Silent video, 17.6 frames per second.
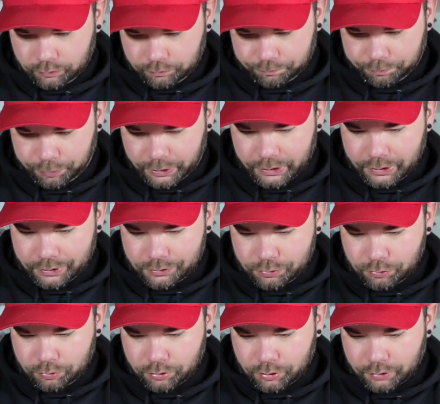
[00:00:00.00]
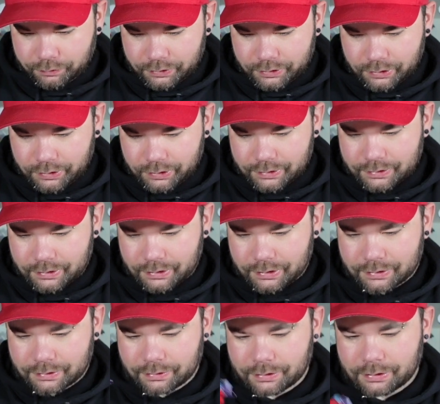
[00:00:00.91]
Badetuch oder was das hier
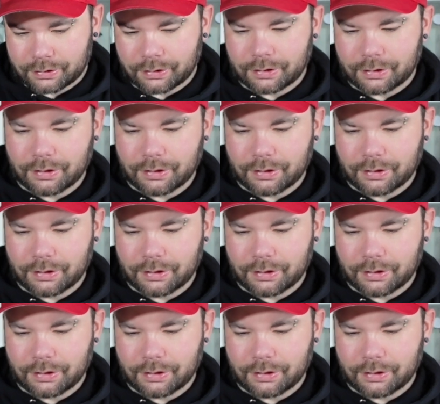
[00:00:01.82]
sein soll,